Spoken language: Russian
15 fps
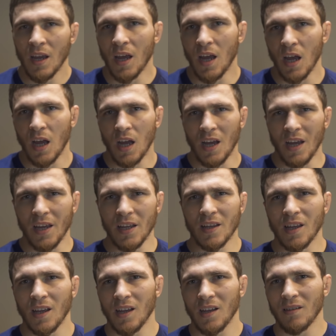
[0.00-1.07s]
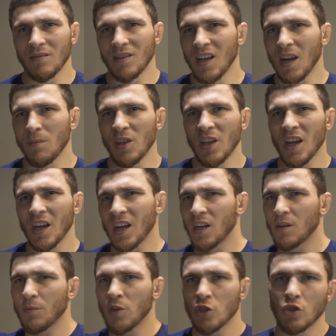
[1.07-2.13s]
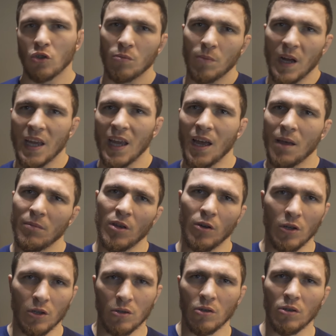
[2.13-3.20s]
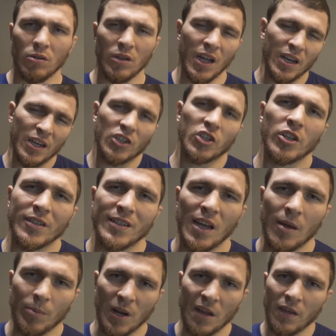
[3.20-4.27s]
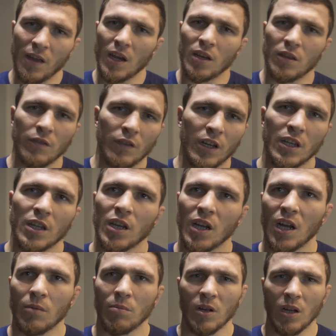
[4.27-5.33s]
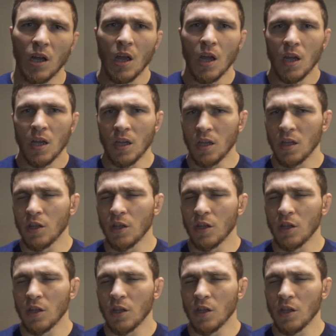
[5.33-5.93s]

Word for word: А, это для меня как между боями, вот, ну, я решил себя проверить выйти, как бы.